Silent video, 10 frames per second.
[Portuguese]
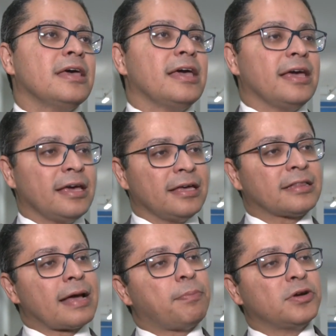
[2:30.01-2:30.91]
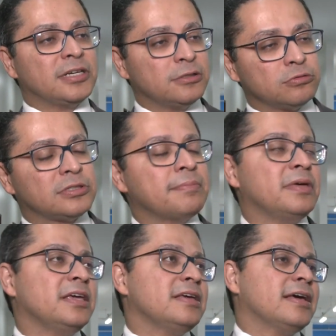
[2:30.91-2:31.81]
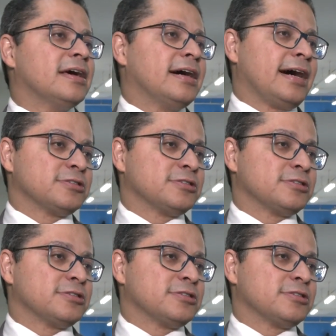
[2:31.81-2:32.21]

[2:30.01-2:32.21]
está é, tá apoiando também a